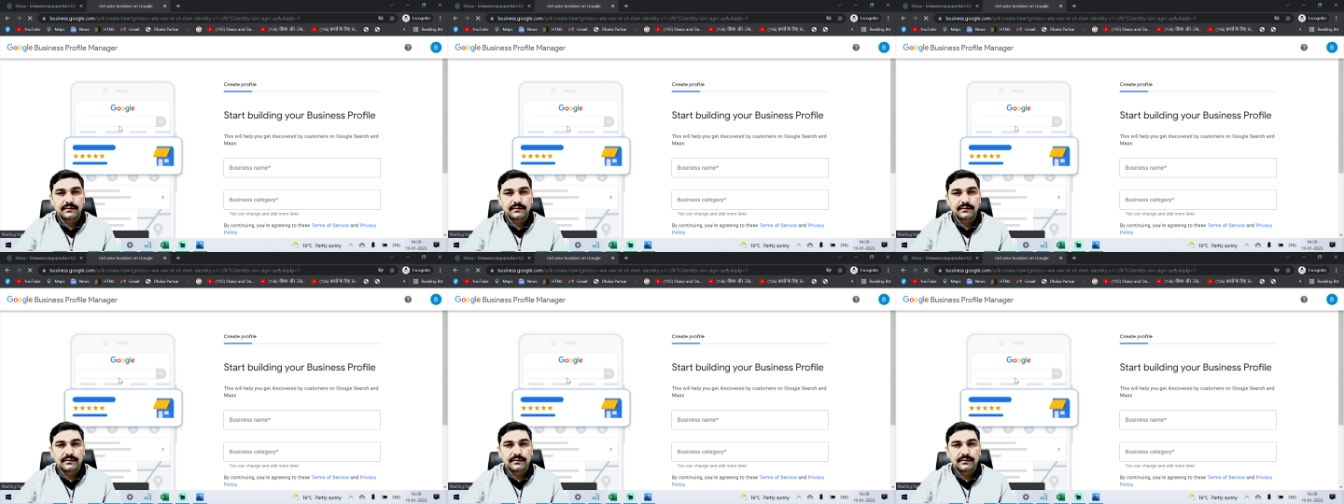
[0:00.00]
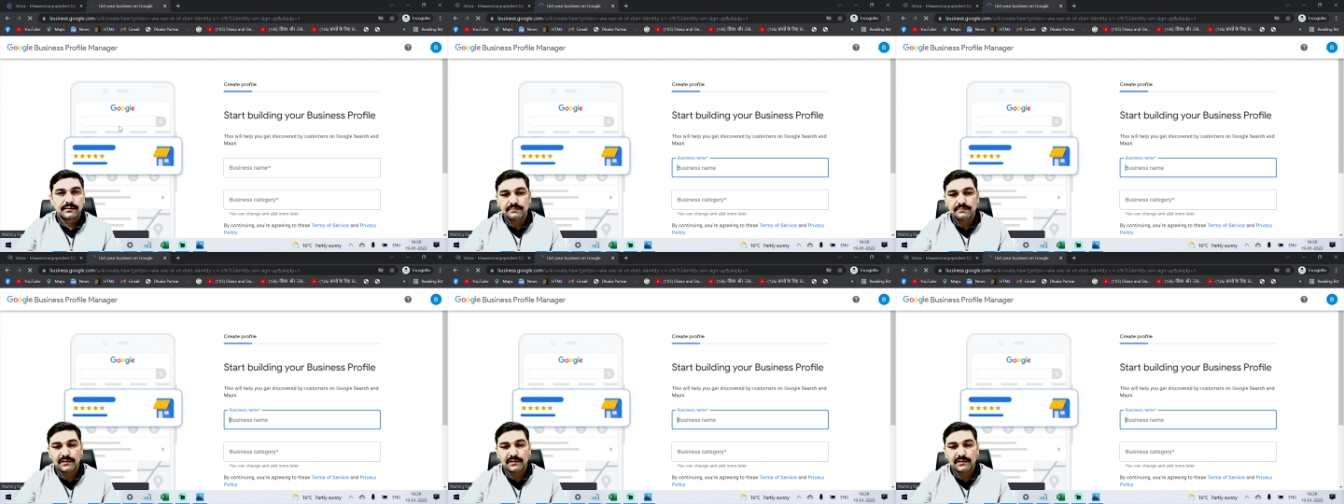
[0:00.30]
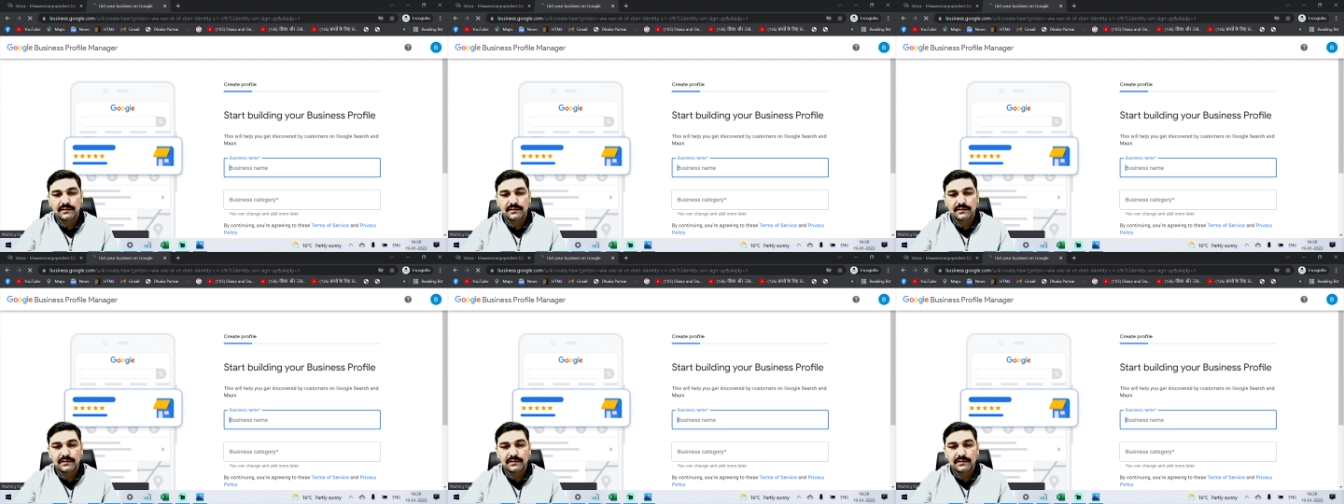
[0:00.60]
जैसे मैं
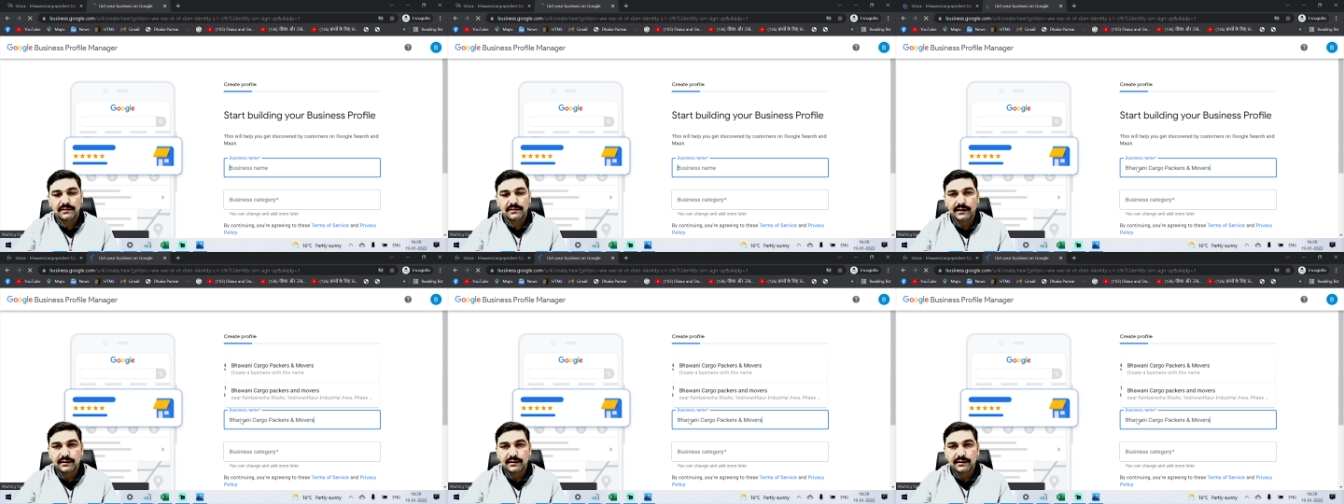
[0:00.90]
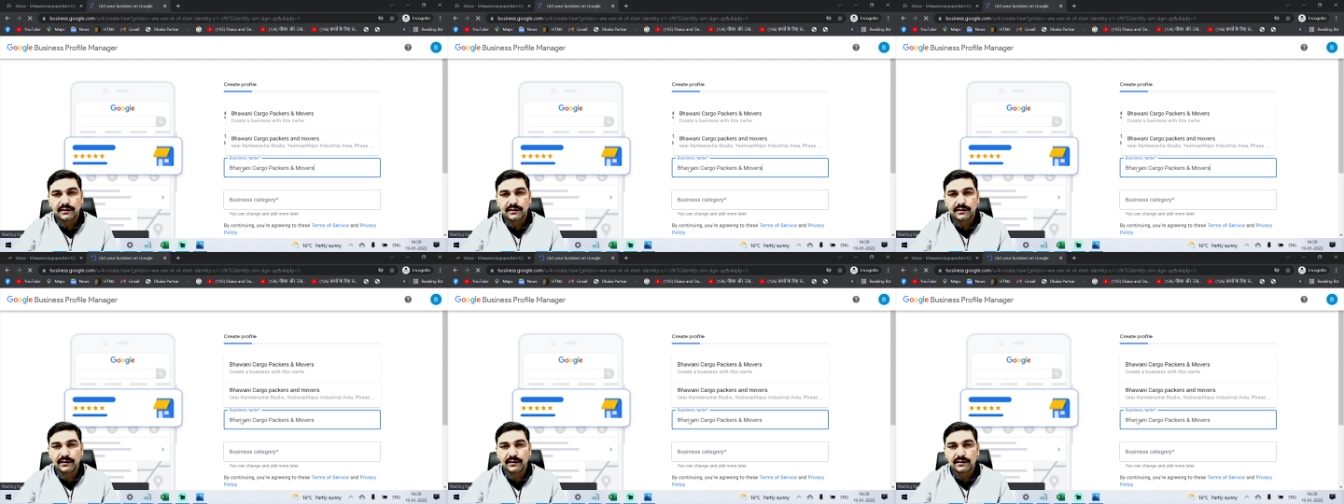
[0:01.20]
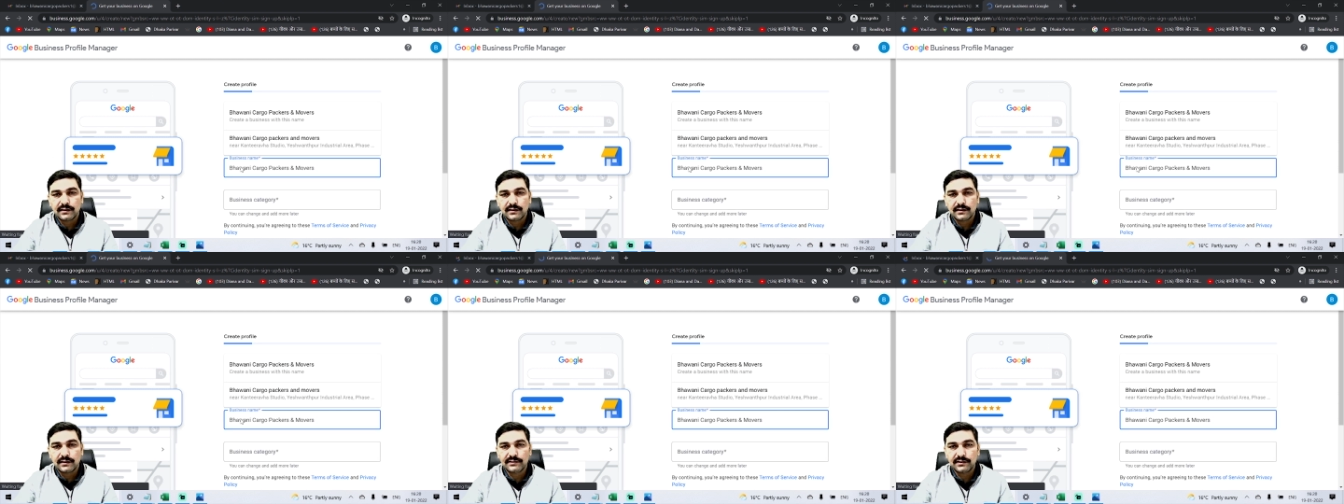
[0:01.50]
अपने क्लाइंट के लिए
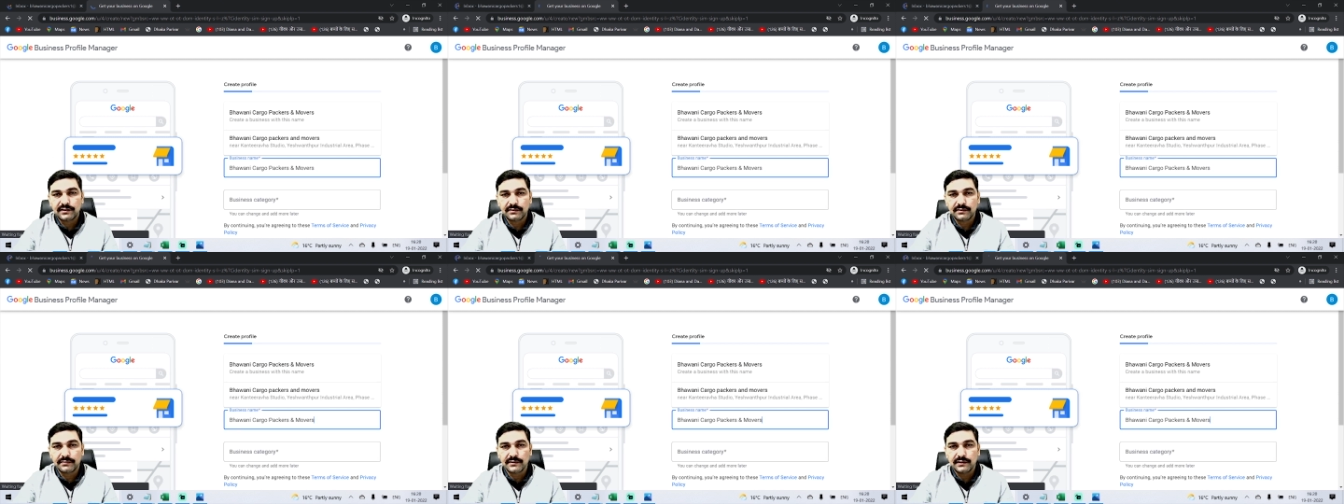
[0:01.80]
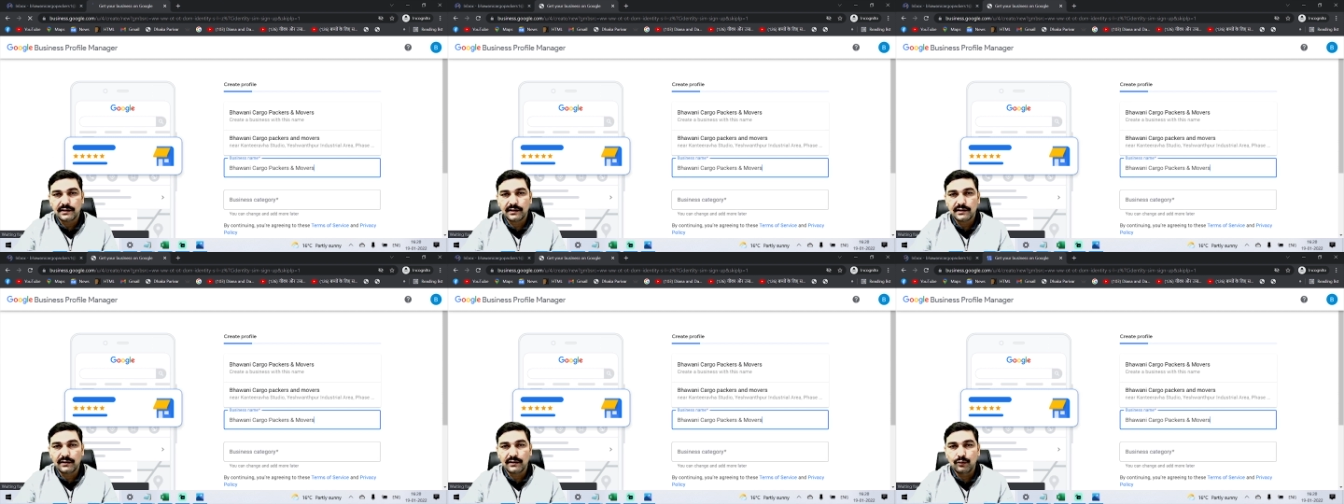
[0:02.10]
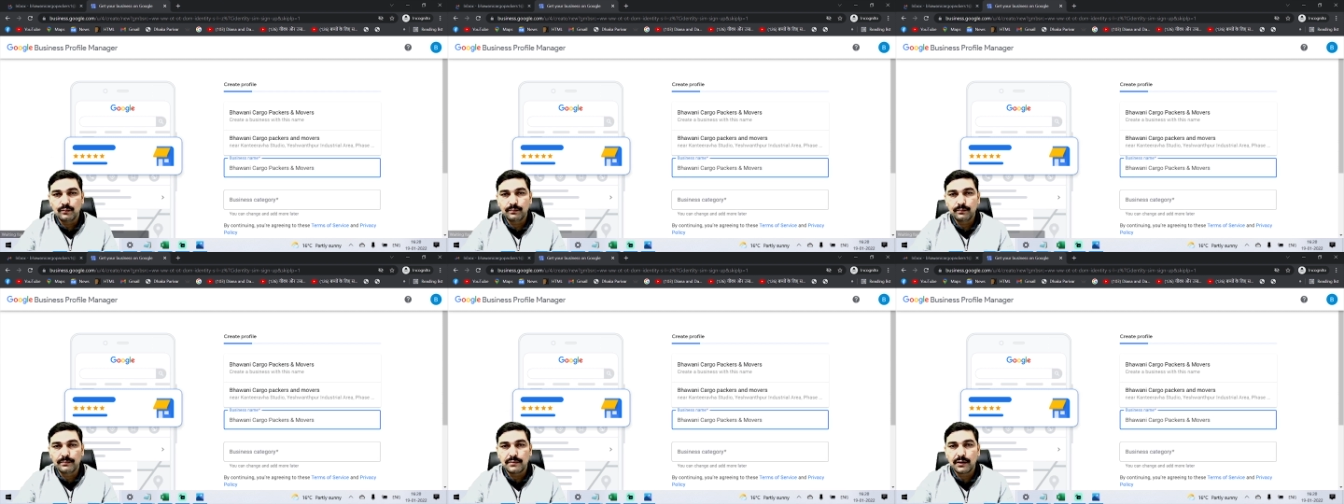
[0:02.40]
एक लिस्टिंग बना रहा
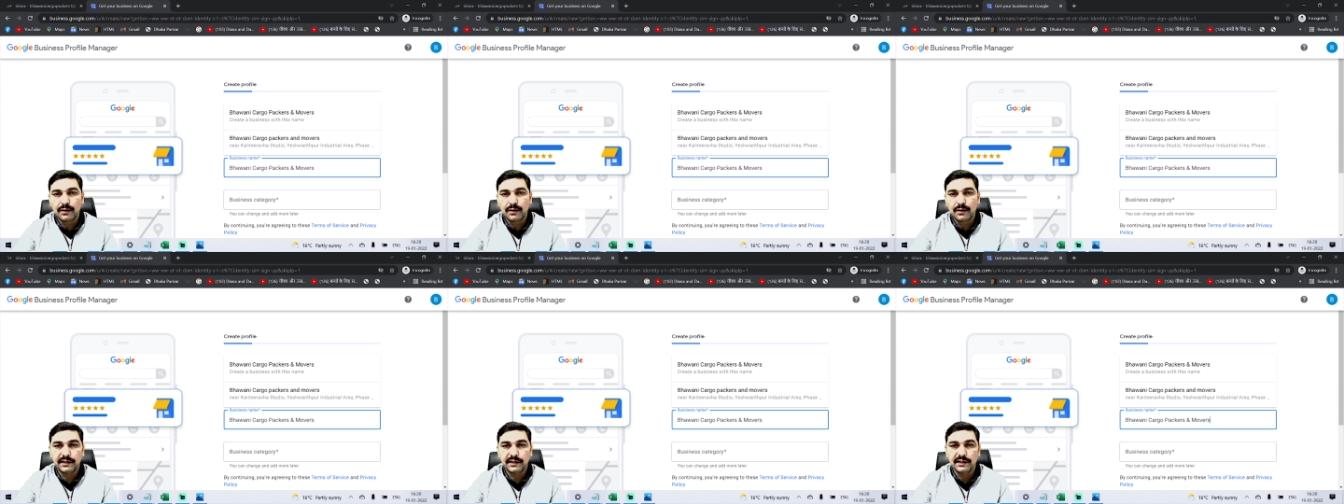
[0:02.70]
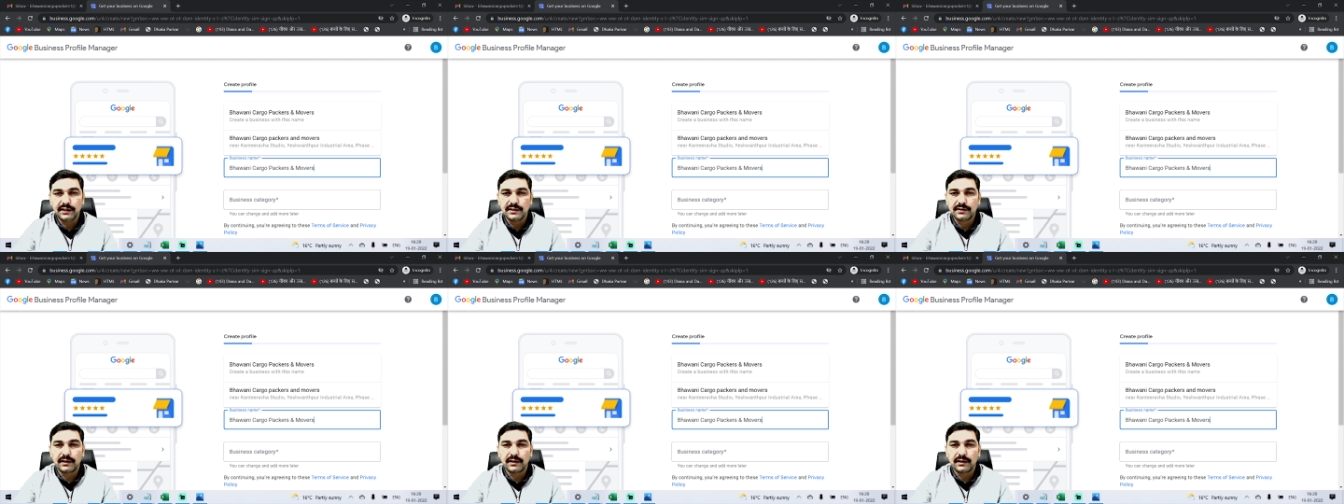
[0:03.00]
हूं भवानी